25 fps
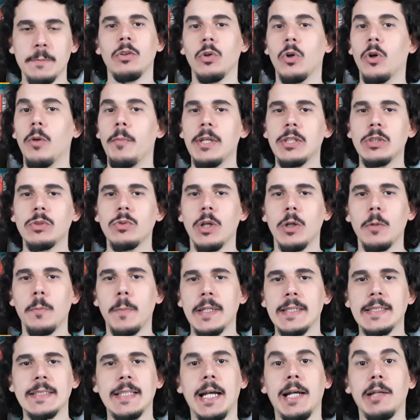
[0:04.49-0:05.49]
No começo do ano
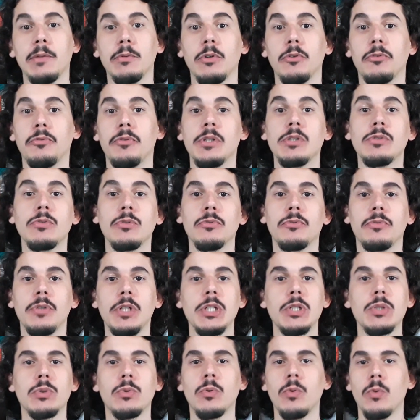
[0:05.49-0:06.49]
passado eu fiz um
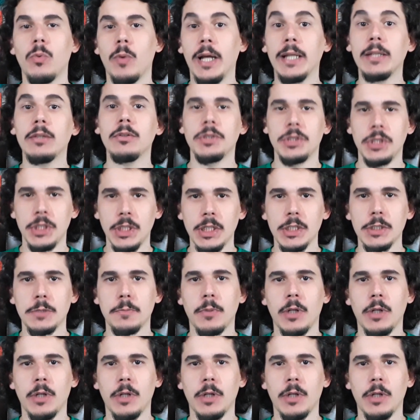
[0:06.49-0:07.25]
vídeo com 4 dicas de